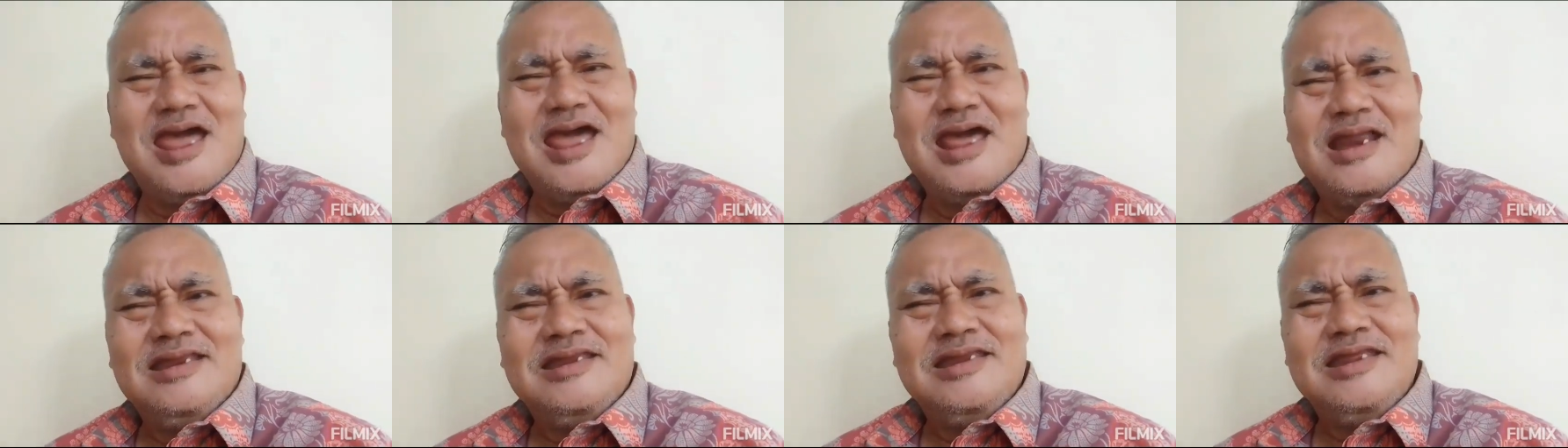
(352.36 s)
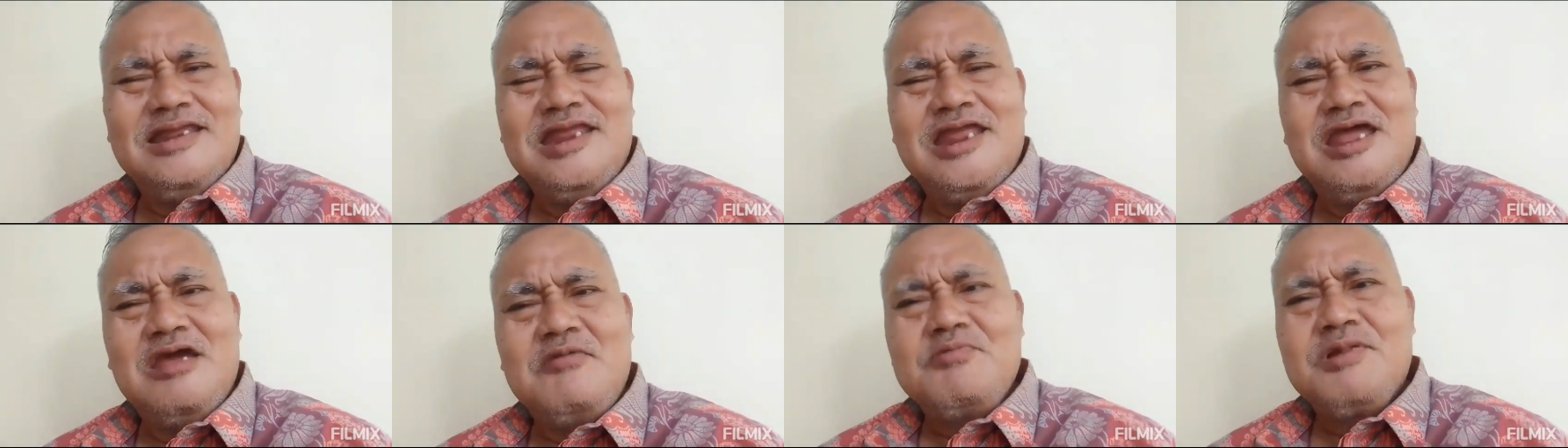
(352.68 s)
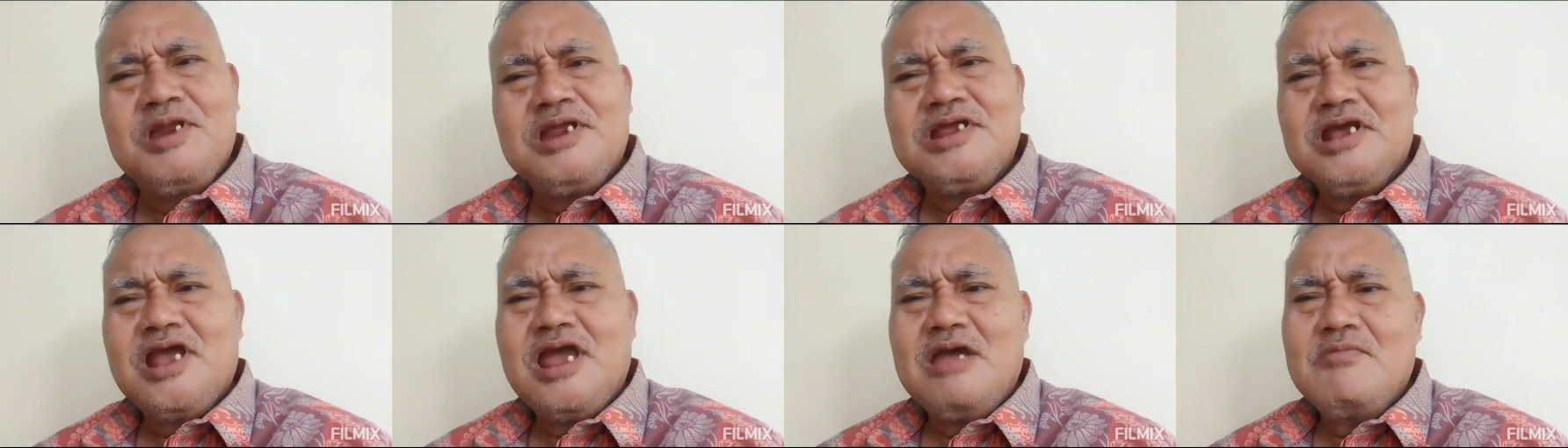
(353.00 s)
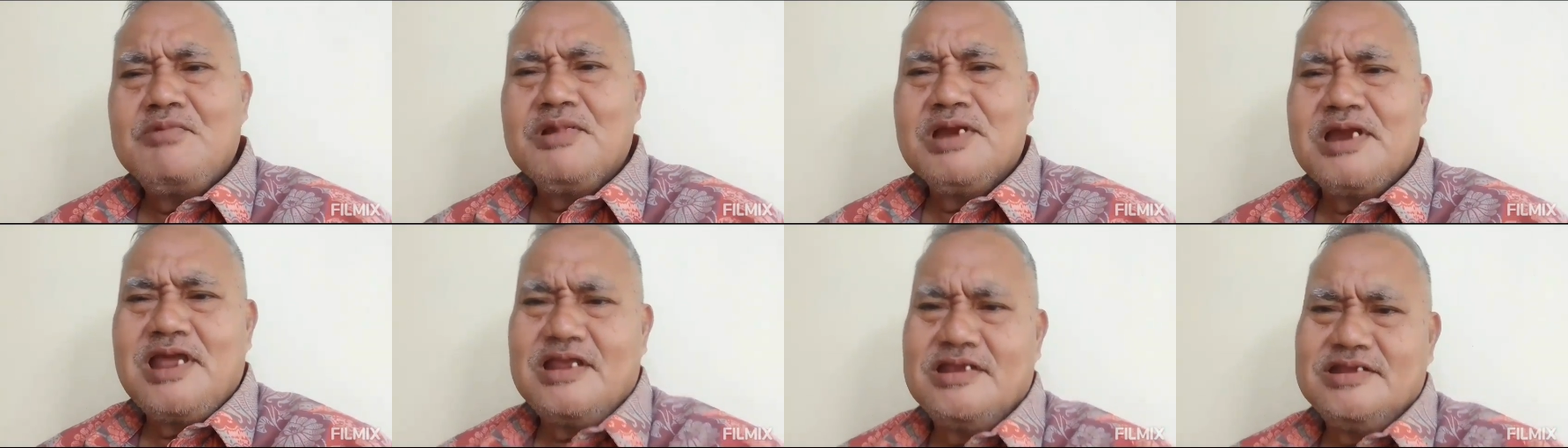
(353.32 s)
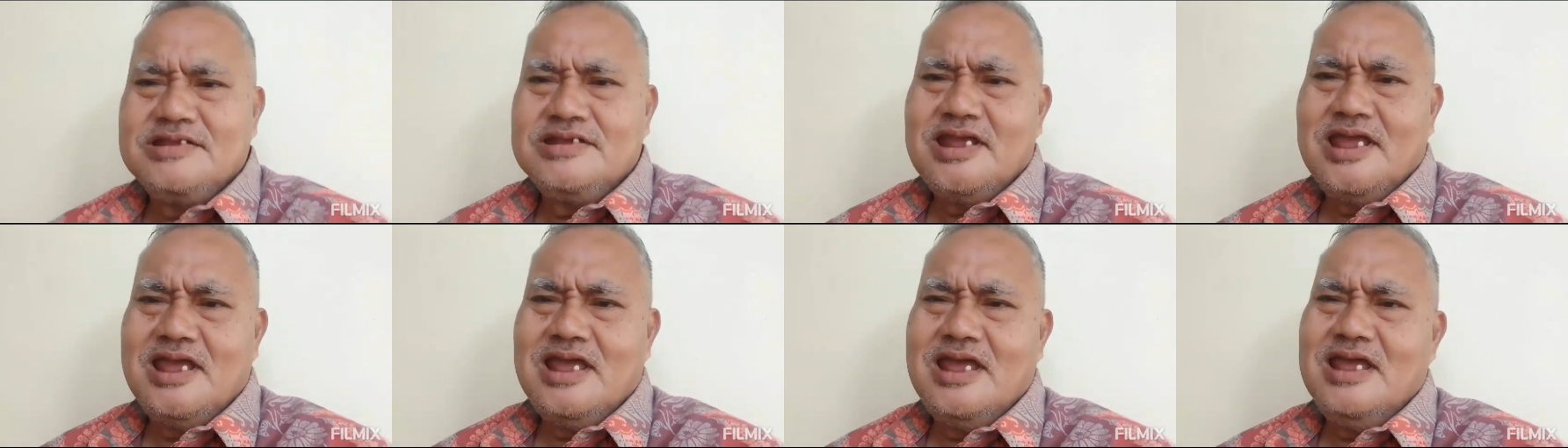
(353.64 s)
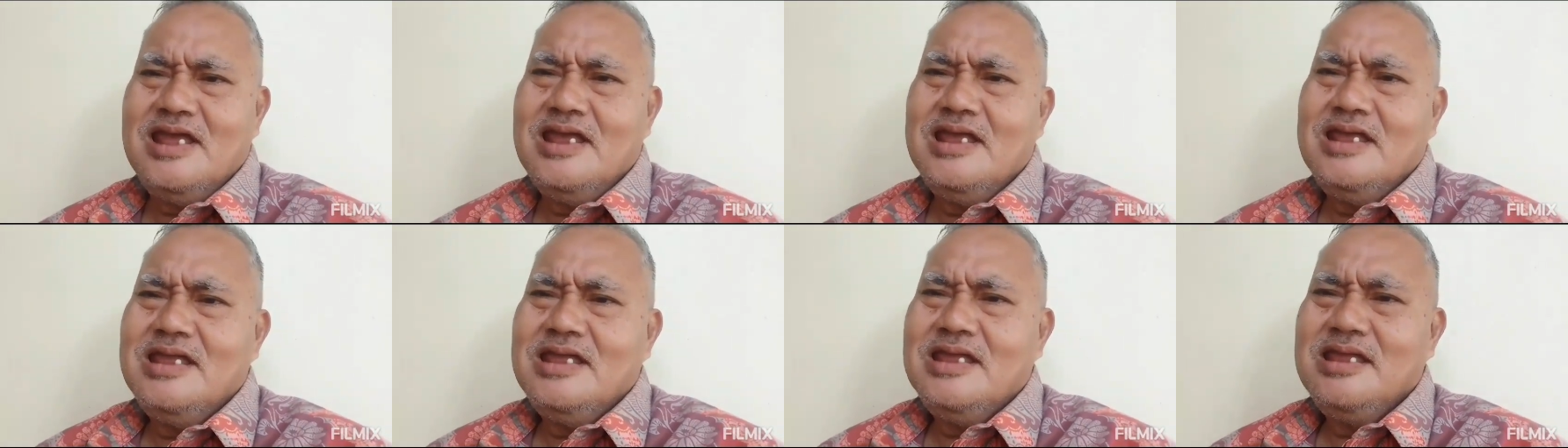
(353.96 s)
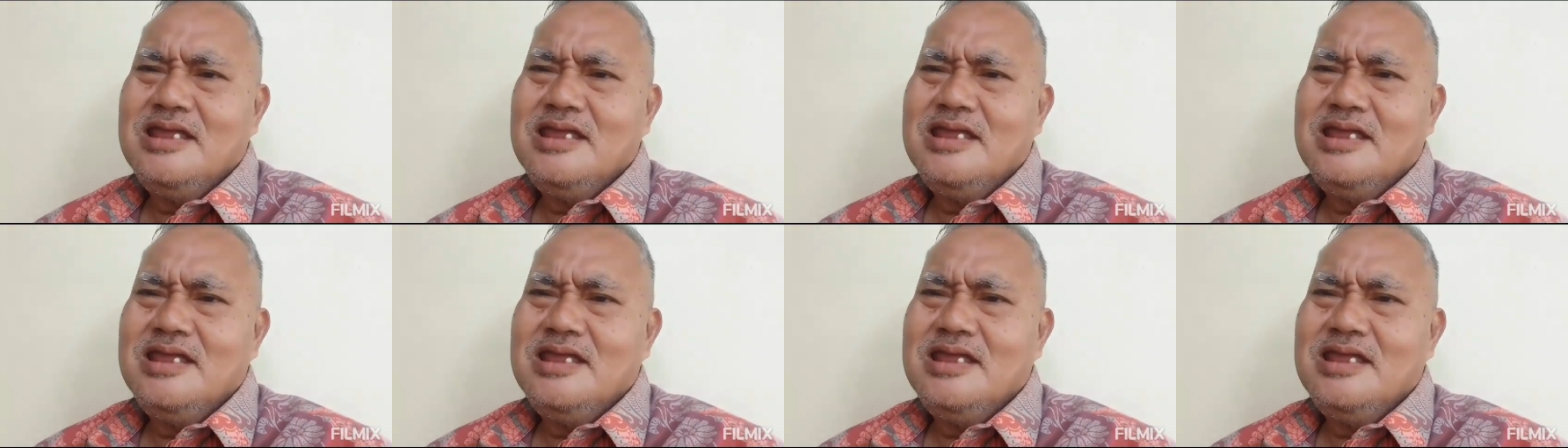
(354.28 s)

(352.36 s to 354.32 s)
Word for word: Artinya mereka merasa